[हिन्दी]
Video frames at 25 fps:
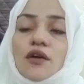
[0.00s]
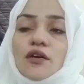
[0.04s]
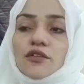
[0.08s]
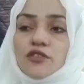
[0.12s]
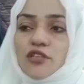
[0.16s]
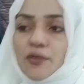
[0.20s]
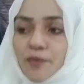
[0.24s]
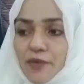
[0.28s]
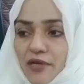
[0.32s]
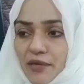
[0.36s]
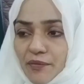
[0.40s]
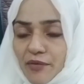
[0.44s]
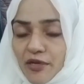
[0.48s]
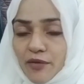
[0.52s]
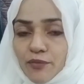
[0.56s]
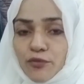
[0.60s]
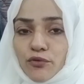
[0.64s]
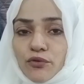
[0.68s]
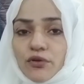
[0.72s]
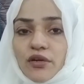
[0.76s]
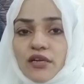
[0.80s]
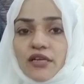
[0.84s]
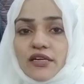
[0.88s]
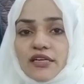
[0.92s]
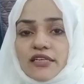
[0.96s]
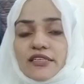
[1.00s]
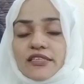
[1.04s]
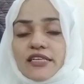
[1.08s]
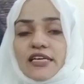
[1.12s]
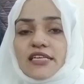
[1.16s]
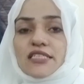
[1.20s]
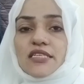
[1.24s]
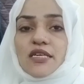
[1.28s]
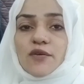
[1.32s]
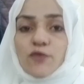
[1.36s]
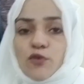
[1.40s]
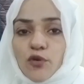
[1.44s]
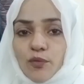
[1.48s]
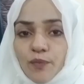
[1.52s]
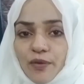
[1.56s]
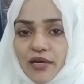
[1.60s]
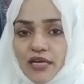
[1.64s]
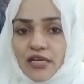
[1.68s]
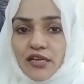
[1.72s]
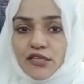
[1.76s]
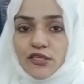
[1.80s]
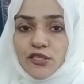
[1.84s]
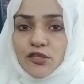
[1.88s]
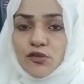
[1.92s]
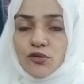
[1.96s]
तो अपना मेरा ब्लू कलर का ड्रेस है वो पहन
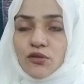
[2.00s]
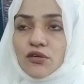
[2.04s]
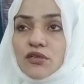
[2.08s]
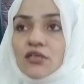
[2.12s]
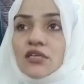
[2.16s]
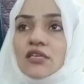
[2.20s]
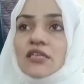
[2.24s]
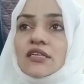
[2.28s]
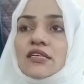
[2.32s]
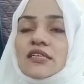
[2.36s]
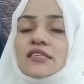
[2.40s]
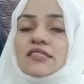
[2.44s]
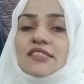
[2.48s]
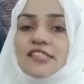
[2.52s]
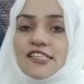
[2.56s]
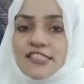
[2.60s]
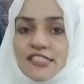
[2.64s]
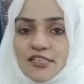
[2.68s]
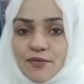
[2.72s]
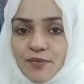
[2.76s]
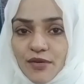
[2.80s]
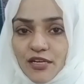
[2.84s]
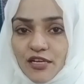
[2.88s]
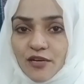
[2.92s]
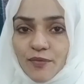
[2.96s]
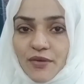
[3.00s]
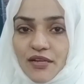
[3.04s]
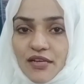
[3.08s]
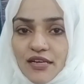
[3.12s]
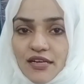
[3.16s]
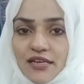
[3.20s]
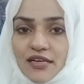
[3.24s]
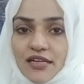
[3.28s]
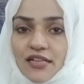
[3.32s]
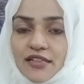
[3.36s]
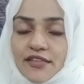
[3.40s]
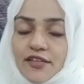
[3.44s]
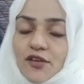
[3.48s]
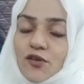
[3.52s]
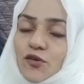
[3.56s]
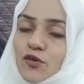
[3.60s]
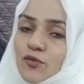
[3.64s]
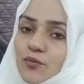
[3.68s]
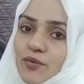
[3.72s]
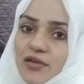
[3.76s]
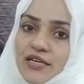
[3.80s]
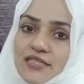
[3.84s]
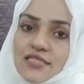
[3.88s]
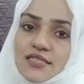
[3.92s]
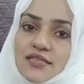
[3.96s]
लेती हूँ जल्दी से अपने कपड़े निकालते हैं और
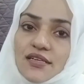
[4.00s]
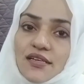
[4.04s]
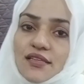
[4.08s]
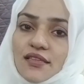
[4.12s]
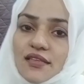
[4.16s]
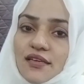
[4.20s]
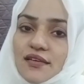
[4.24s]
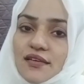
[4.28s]
प्रेस करते